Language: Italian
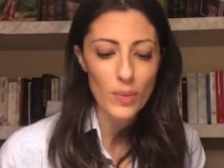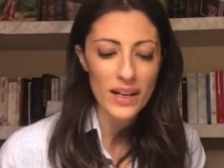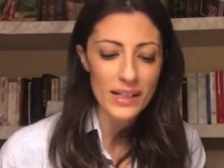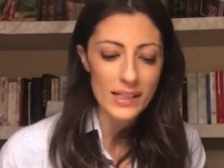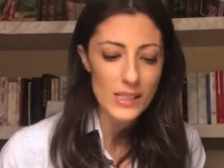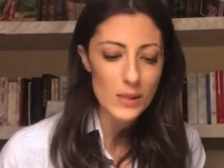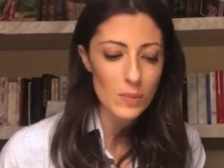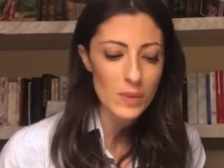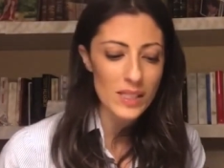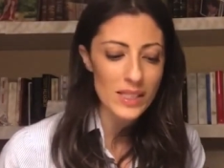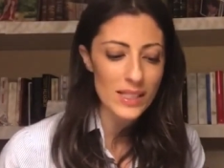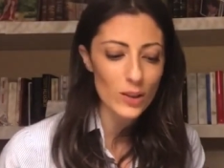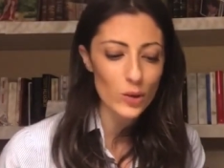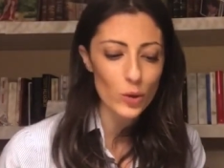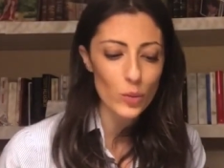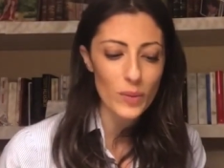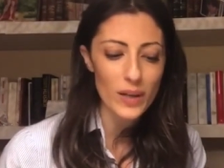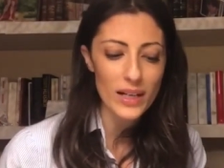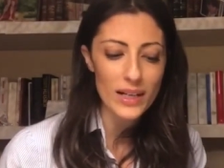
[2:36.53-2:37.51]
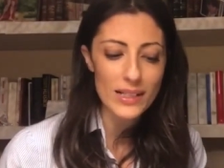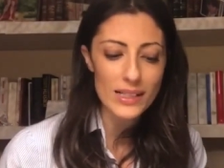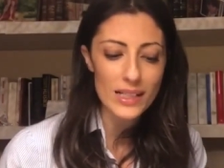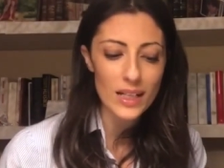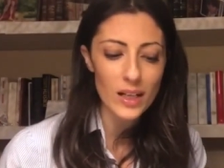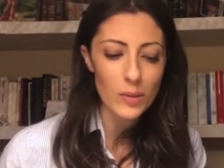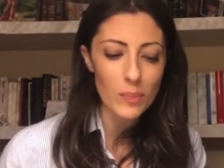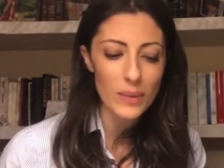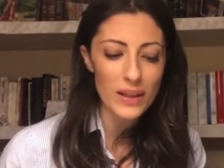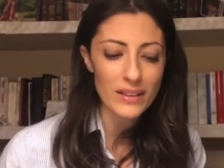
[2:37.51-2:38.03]
pane spezzato per la
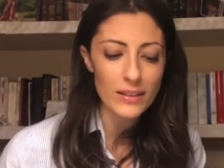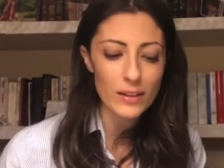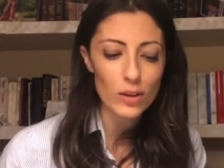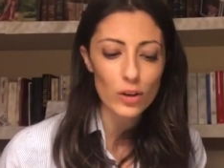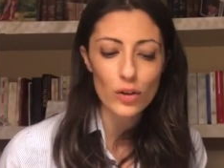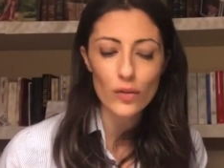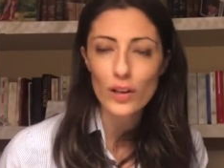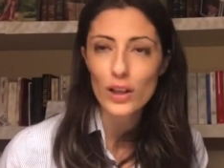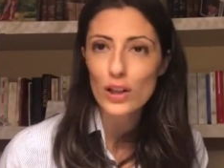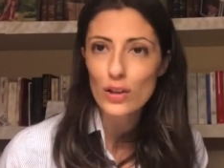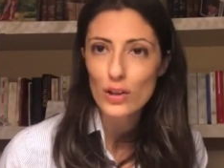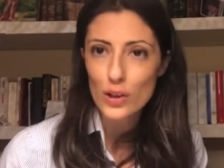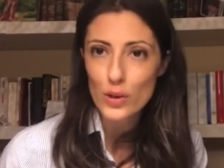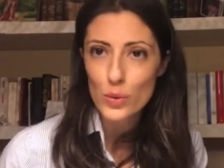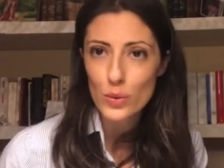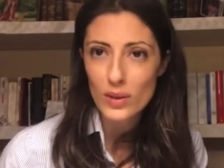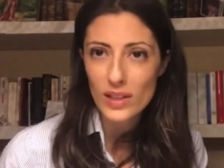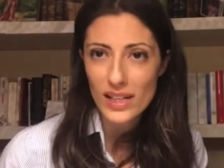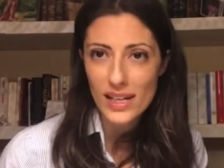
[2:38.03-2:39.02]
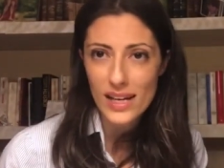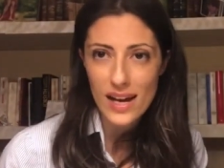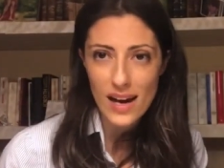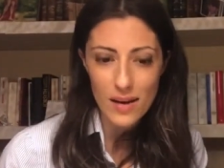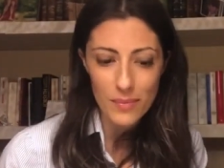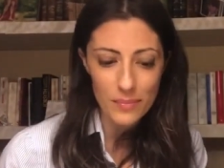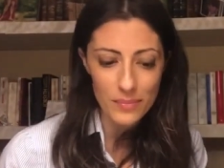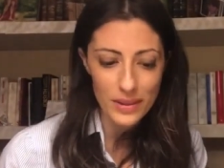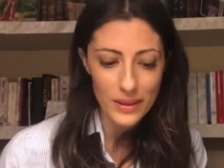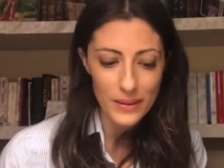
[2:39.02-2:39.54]
scarpetta e tovaglioli sulle
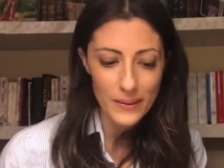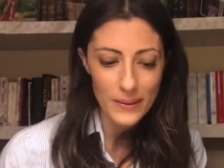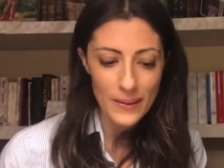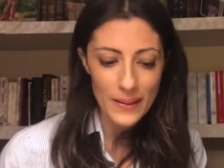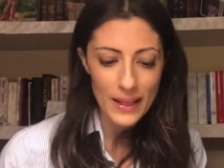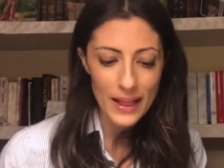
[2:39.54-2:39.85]
gambe.